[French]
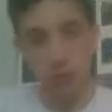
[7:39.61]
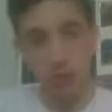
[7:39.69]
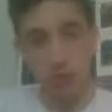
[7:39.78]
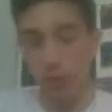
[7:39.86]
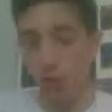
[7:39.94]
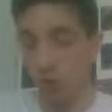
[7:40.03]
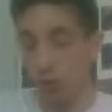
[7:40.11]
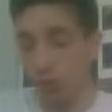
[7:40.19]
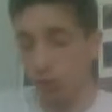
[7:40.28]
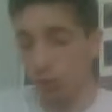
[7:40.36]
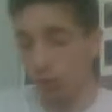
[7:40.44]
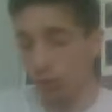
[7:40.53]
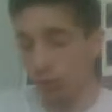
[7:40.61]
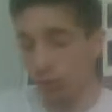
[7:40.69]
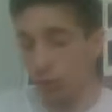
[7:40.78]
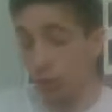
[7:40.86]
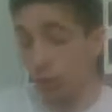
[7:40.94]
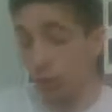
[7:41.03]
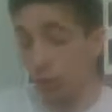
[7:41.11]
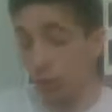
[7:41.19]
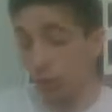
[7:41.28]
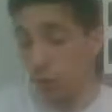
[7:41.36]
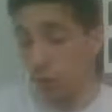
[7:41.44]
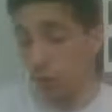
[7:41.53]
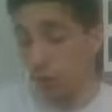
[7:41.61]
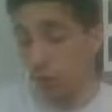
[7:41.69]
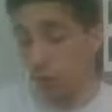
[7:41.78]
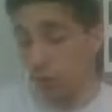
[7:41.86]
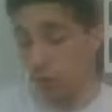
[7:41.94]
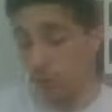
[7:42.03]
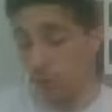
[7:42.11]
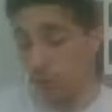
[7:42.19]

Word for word: la Charlotte de Wish, quoi, c'est bon. Mais, euh,